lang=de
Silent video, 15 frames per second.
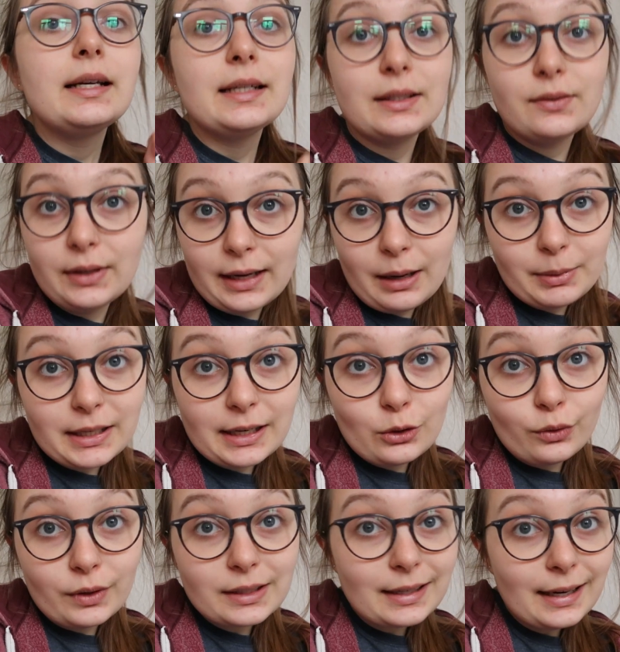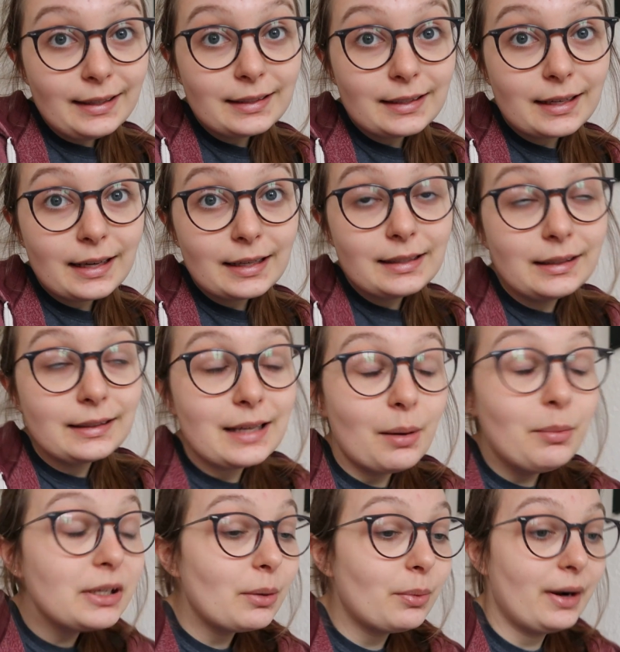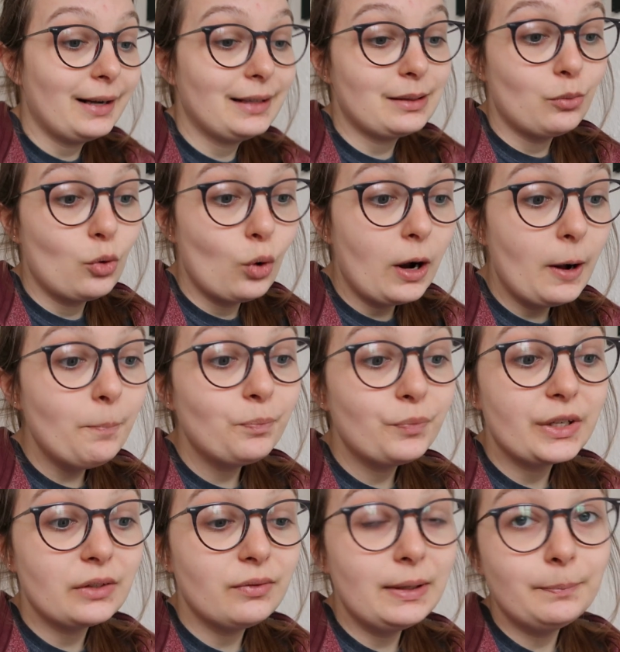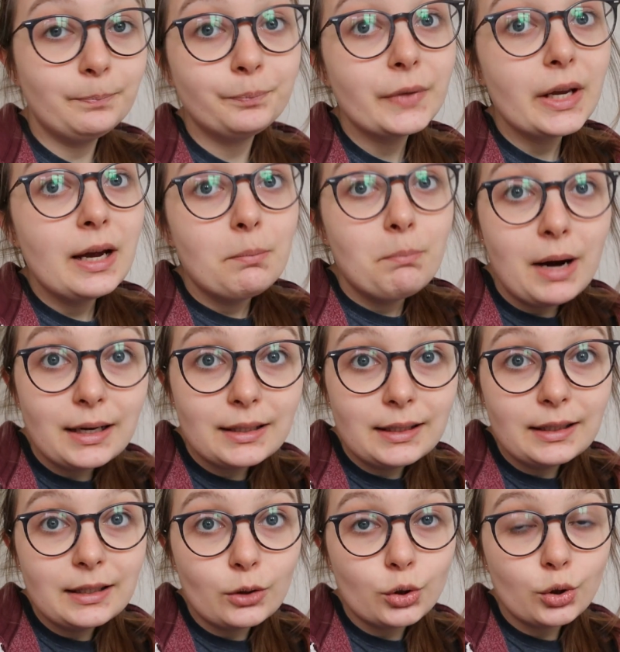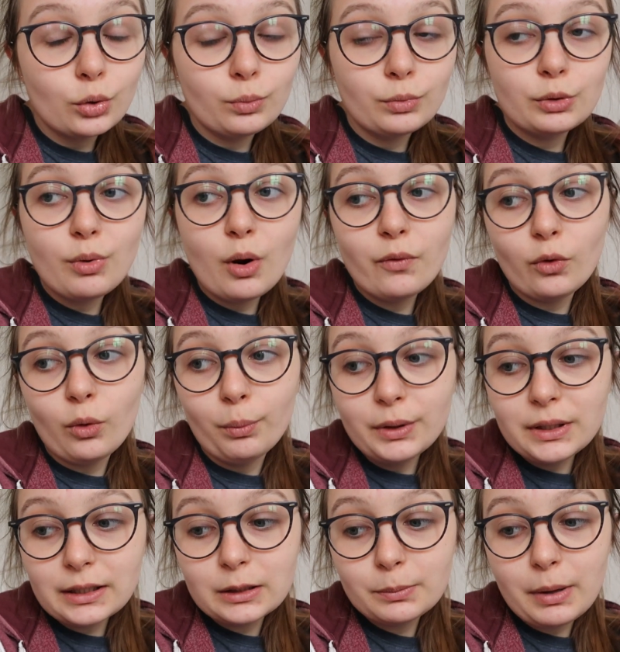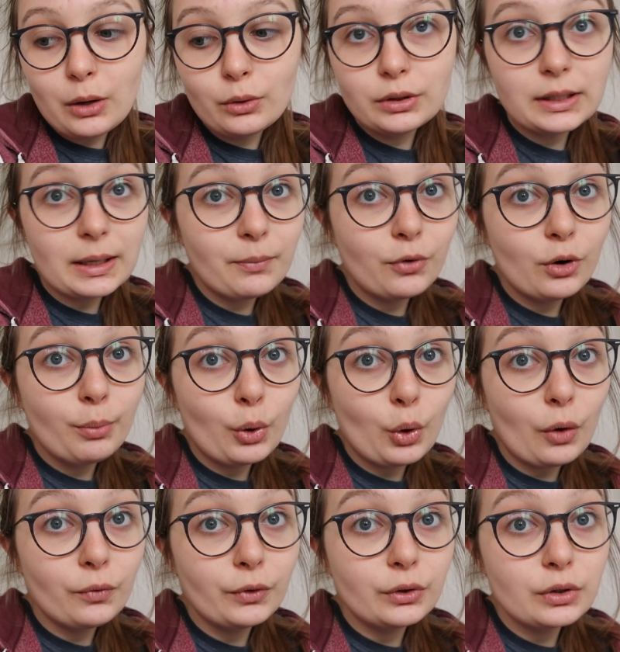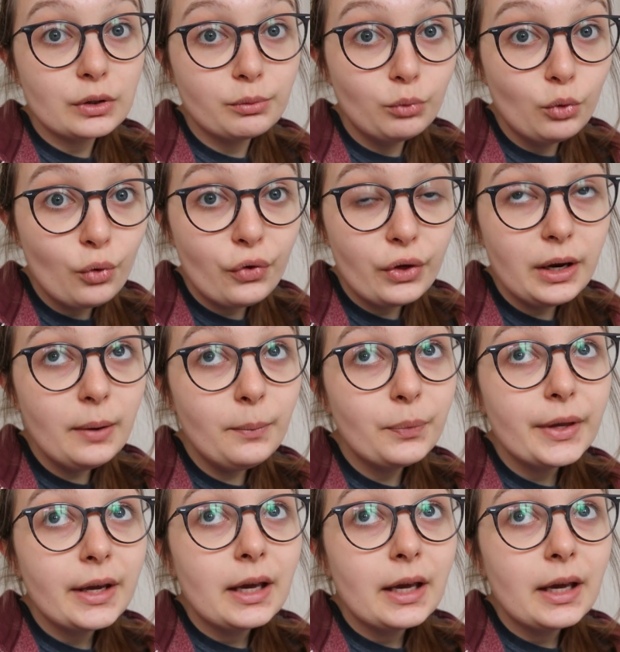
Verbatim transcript: Deswegen habe ich halt noch was Kleines gegessen. Jetzt habe ich aber langsam Hunger. Deswegen mache ich, denke ich, auch schon um 12 Uhr Mittagspause. Ich habe voll Bock auf einen Smoothie.